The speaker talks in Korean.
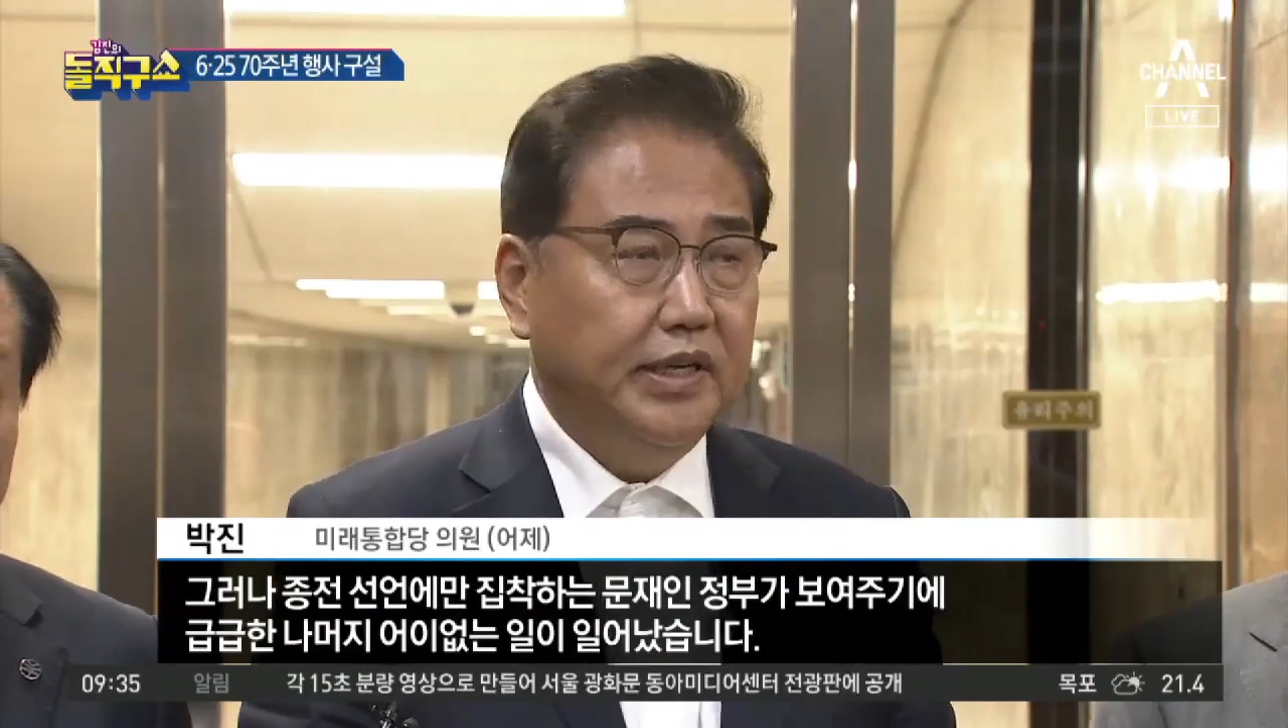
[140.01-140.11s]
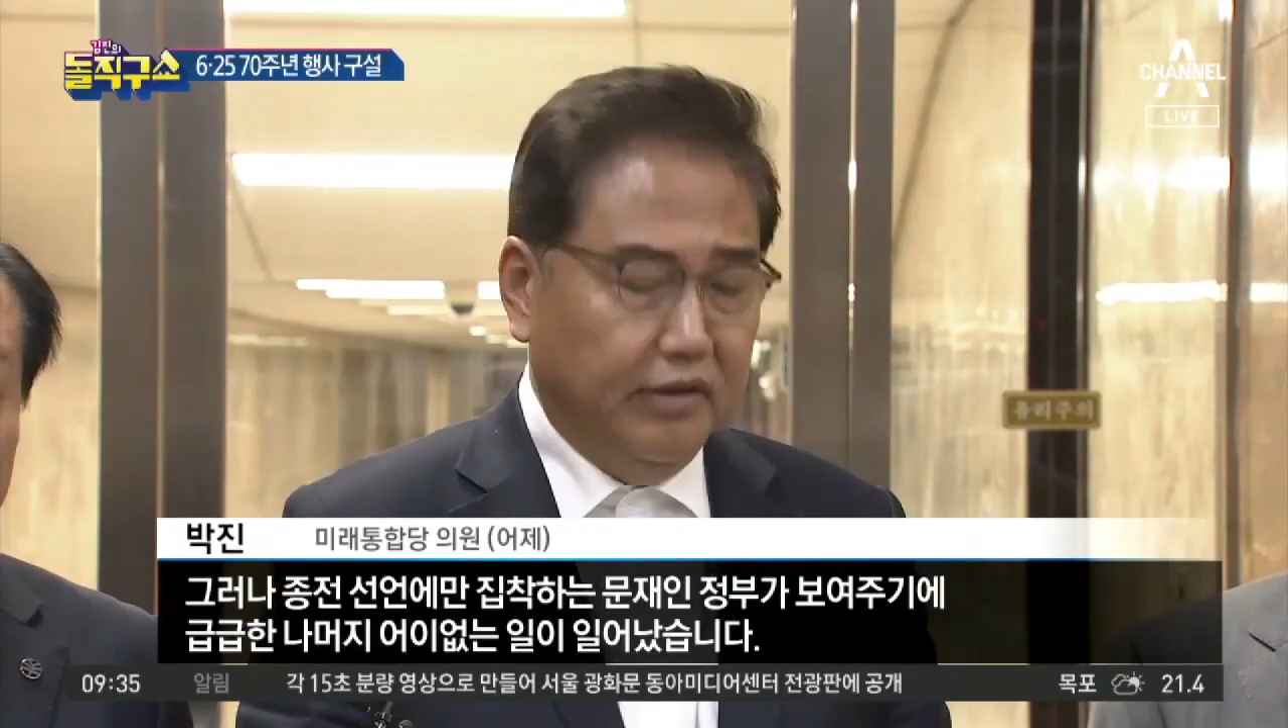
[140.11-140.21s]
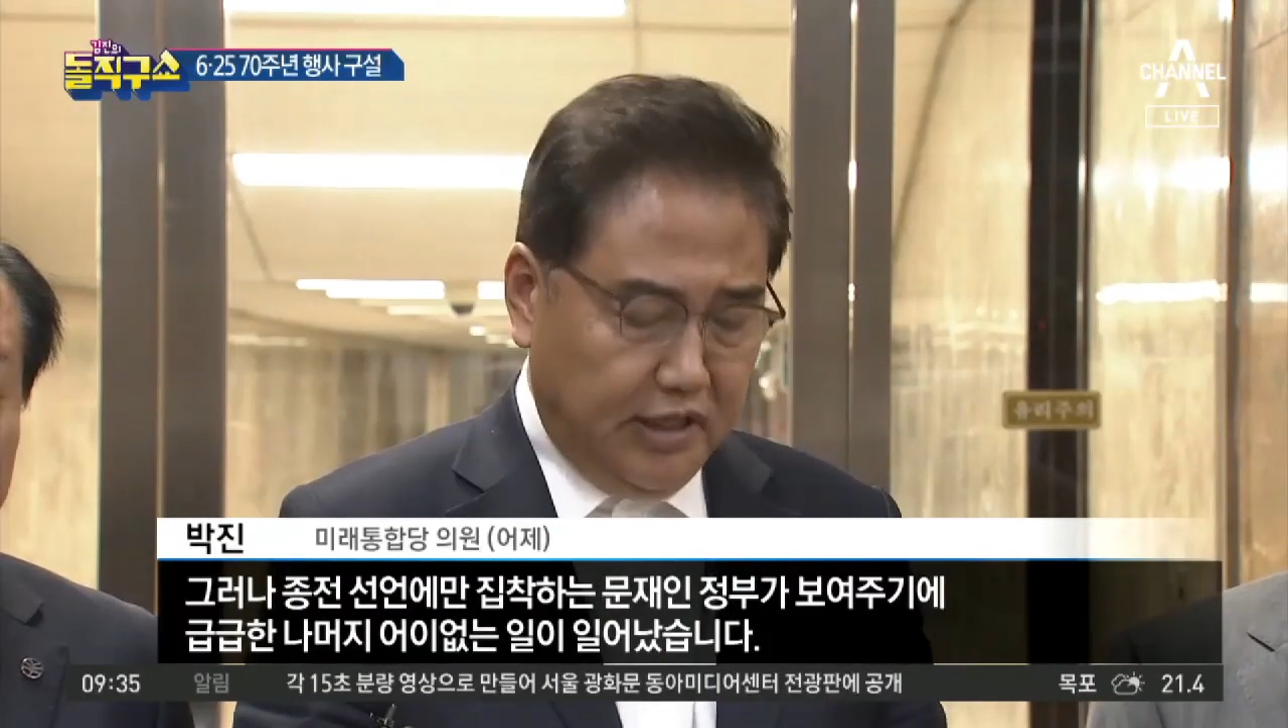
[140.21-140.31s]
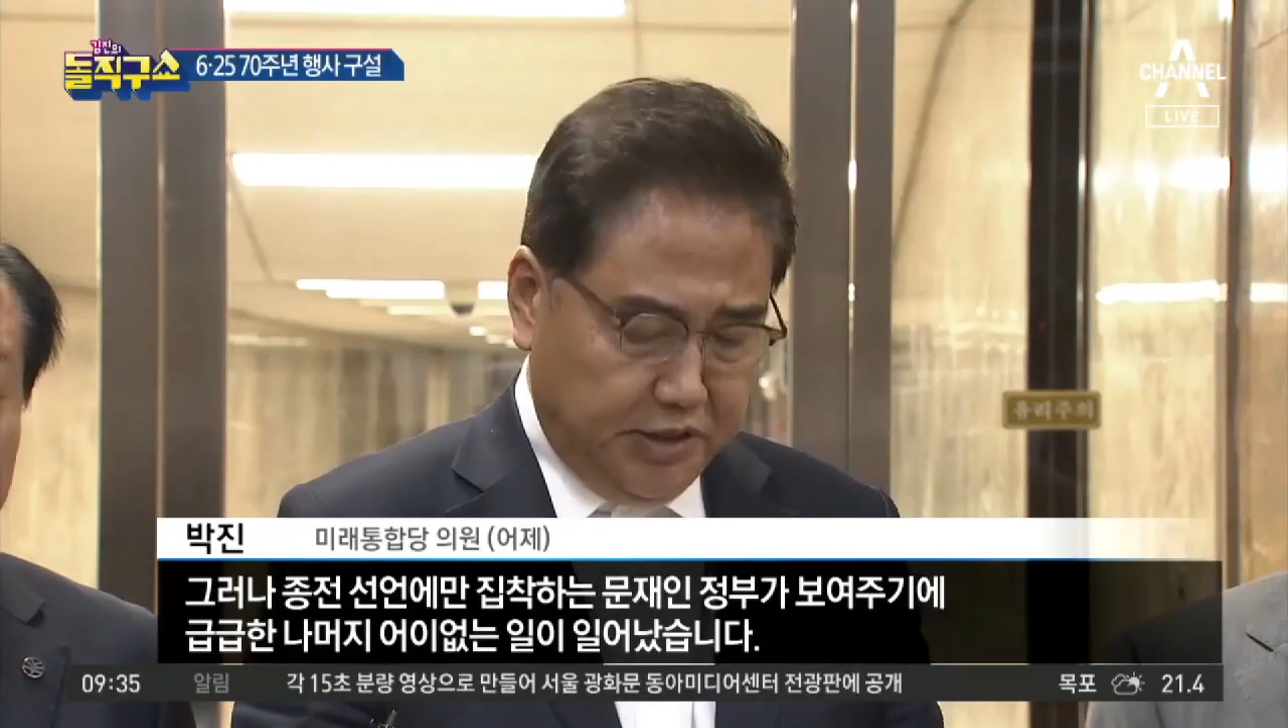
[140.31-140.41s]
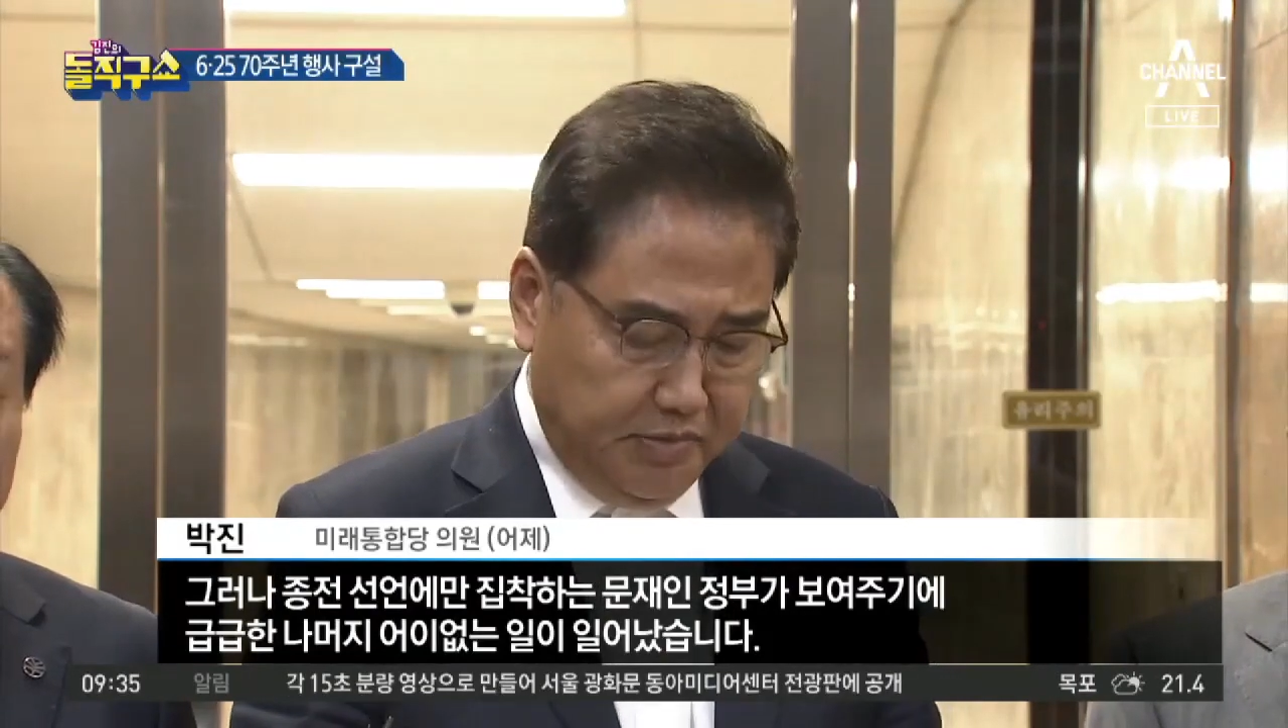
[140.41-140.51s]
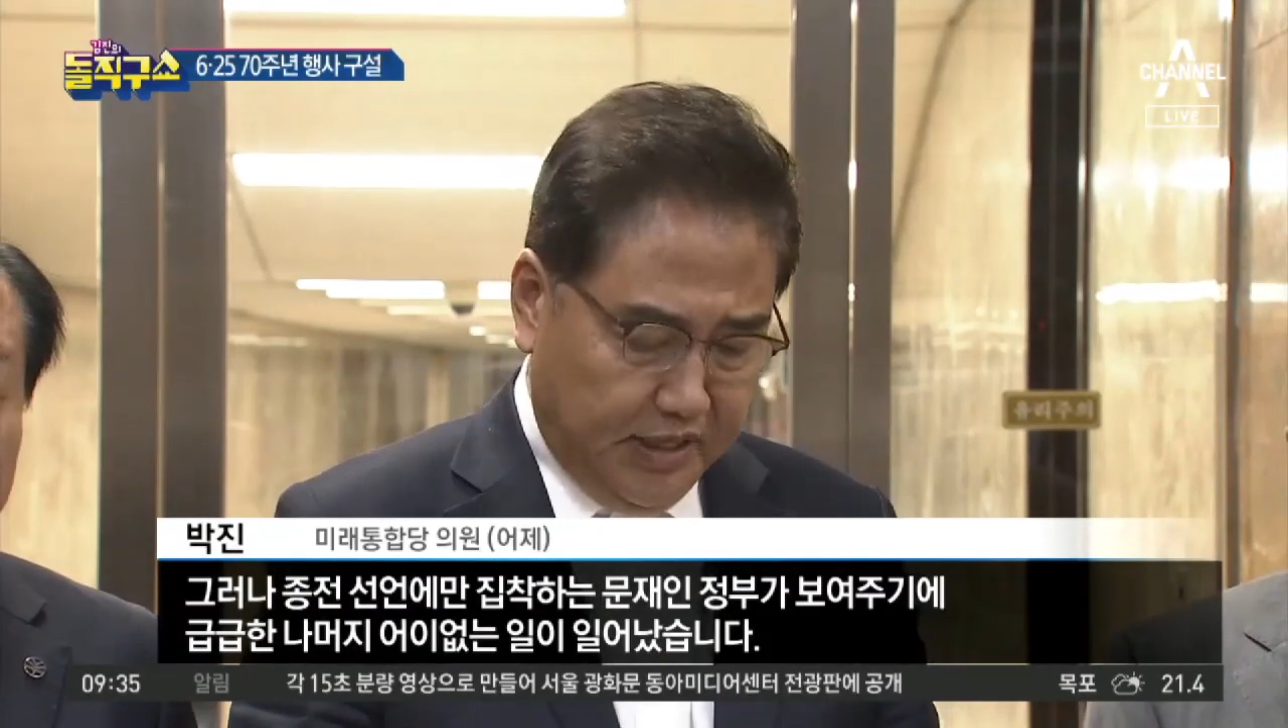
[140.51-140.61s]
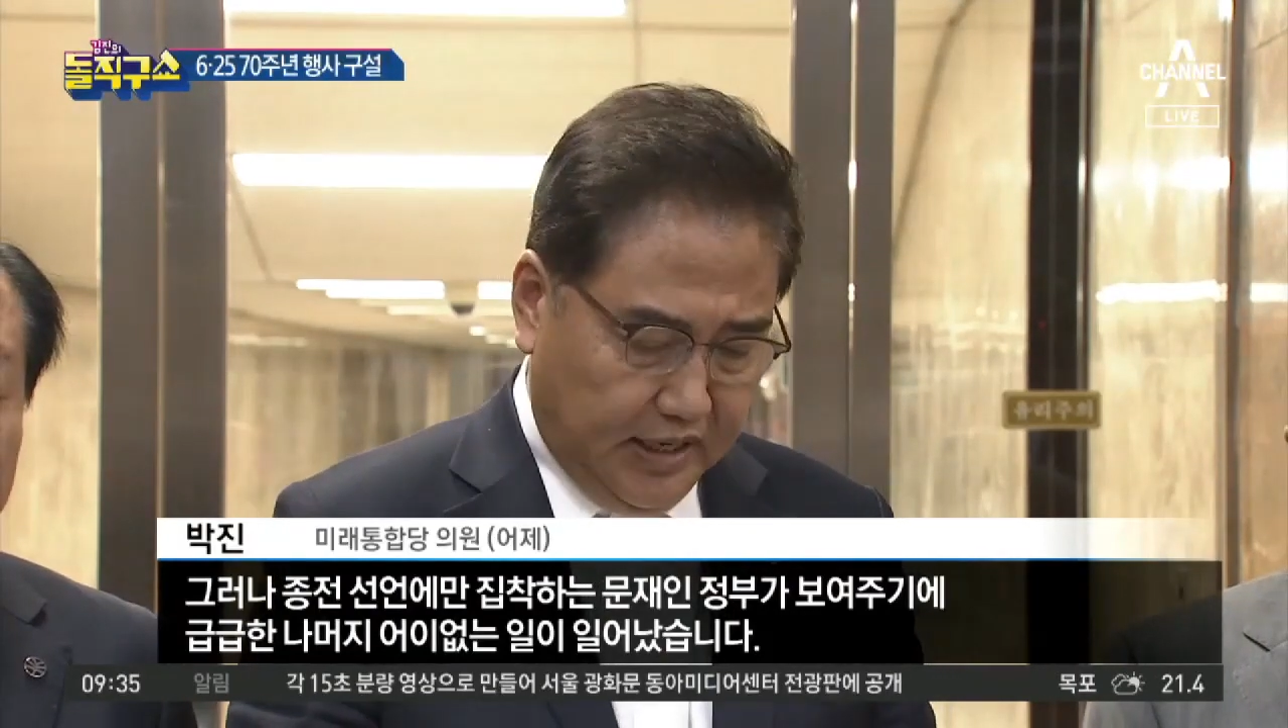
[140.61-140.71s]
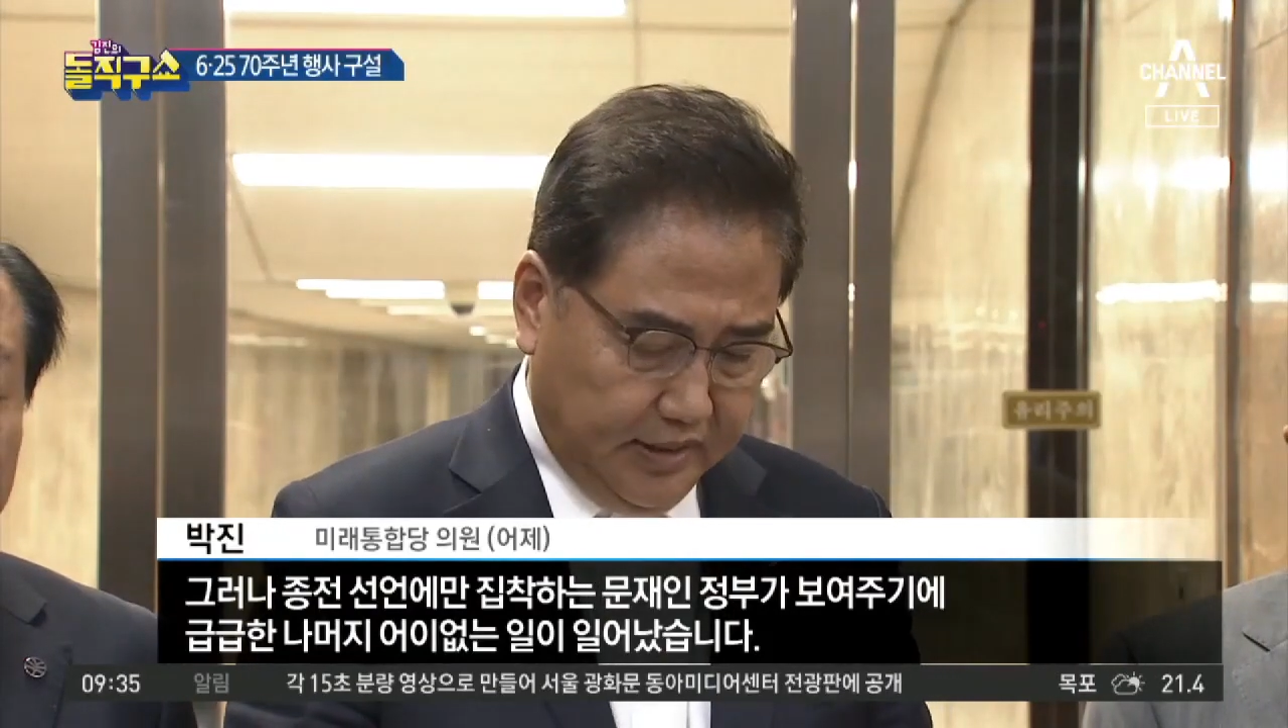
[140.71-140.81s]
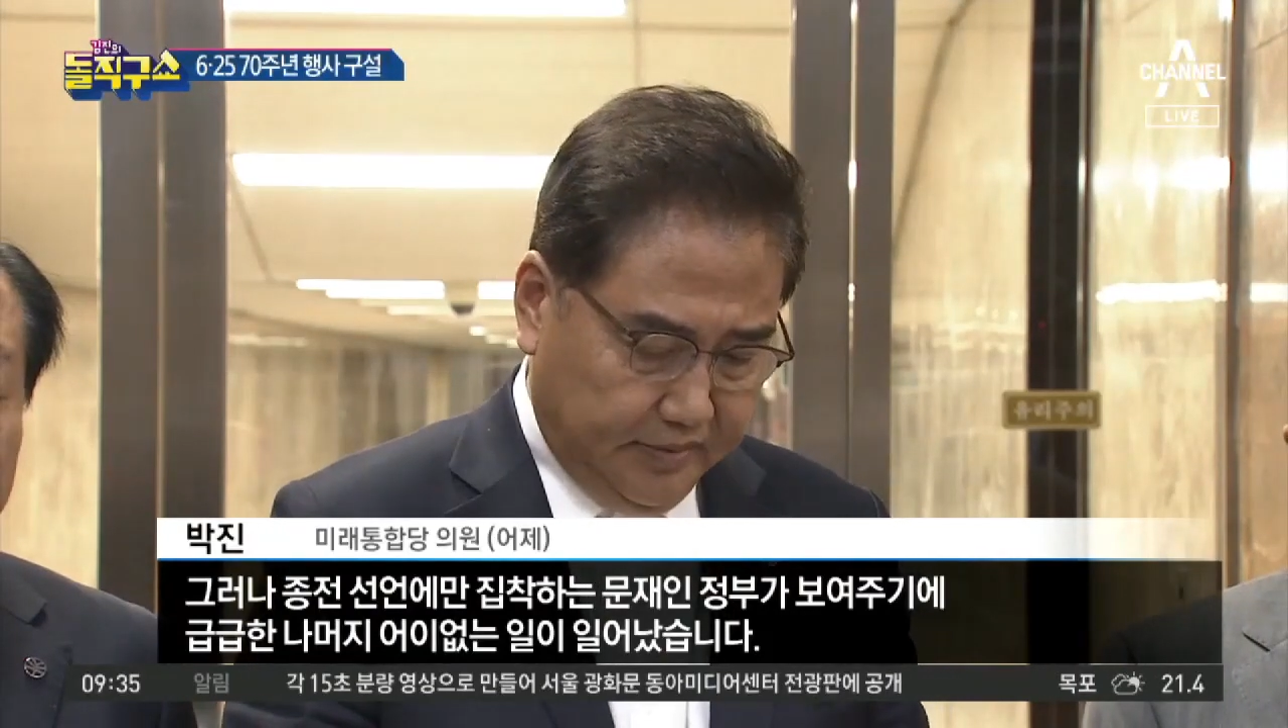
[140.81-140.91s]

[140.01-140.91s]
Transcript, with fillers: 일어났습니다.